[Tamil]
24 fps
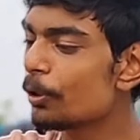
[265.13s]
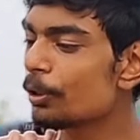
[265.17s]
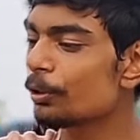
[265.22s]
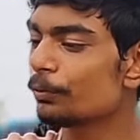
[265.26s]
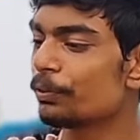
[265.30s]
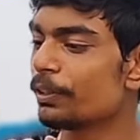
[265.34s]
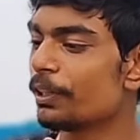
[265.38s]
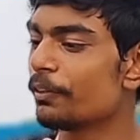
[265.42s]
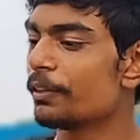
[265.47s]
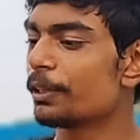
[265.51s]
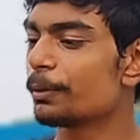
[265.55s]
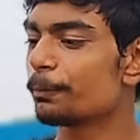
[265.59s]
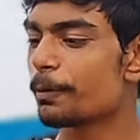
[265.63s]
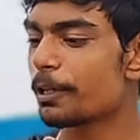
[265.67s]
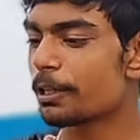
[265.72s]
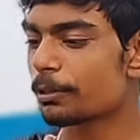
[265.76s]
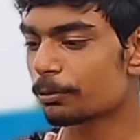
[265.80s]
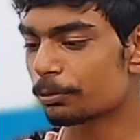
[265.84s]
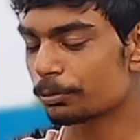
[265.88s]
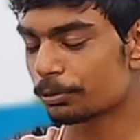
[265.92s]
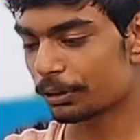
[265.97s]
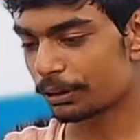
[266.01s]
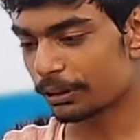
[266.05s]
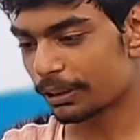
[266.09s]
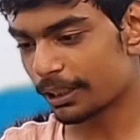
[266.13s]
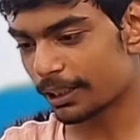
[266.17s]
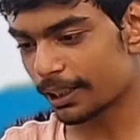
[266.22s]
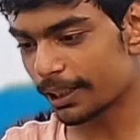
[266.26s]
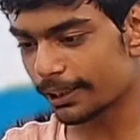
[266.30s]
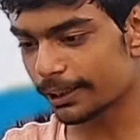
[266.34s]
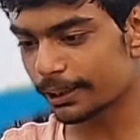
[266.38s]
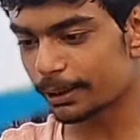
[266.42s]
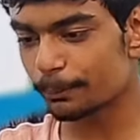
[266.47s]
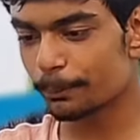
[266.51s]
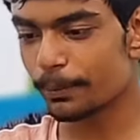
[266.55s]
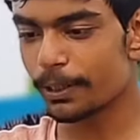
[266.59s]
ஒரு ஃப்ளவர் பாட் கொடுத்துருக்காங்க
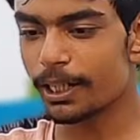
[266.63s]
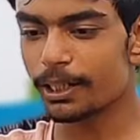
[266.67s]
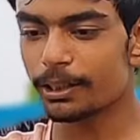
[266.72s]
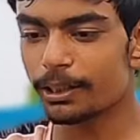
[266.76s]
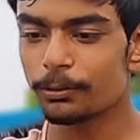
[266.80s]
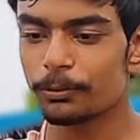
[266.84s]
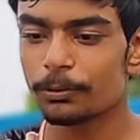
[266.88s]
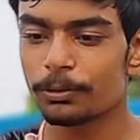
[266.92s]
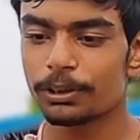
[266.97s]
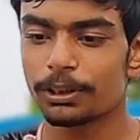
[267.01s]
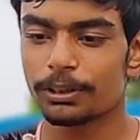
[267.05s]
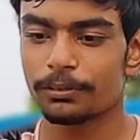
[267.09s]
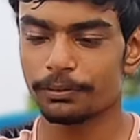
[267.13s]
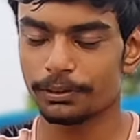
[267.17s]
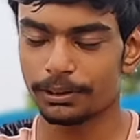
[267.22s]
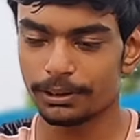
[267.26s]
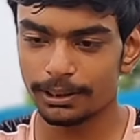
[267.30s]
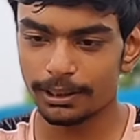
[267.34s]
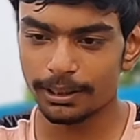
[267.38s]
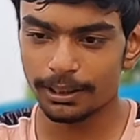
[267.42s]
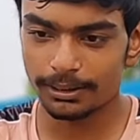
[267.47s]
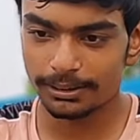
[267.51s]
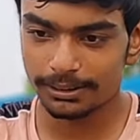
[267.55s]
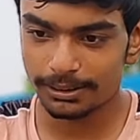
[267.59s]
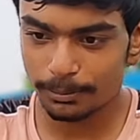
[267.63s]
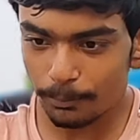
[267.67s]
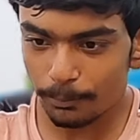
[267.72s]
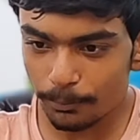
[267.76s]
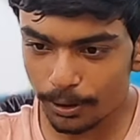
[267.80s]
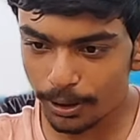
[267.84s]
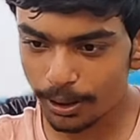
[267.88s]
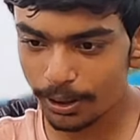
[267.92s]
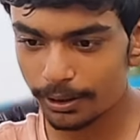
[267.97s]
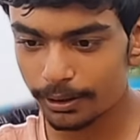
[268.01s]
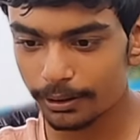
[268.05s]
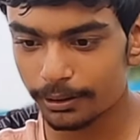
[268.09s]
இது பாருங்க கொஞ்சம்
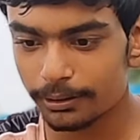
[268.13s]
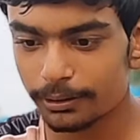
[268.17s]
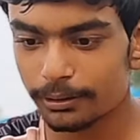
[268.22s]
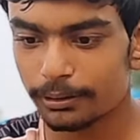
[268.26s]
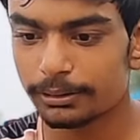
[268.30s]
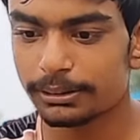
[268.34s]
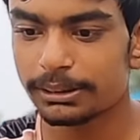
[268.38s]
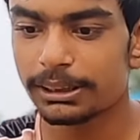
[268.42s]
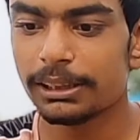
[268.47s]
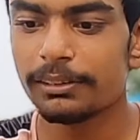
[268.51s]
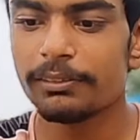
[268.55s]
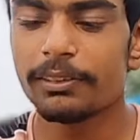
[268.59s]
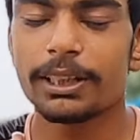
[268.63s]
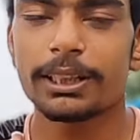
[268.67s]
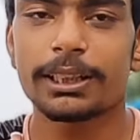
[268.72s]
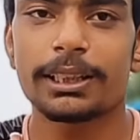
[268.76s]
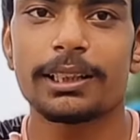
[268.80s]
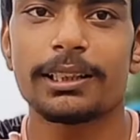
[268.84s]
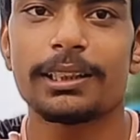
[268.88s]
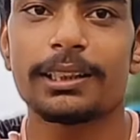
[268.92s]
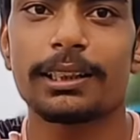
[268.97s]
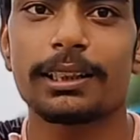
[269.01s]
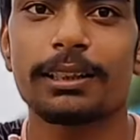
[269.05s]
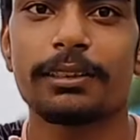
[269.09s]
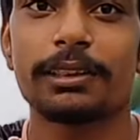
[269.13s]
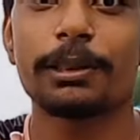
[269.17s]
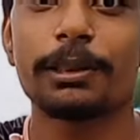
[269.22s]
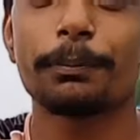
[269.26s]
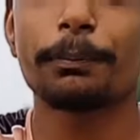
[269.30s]
வித்தியாசமாக சில்வர் கலரில் வந்து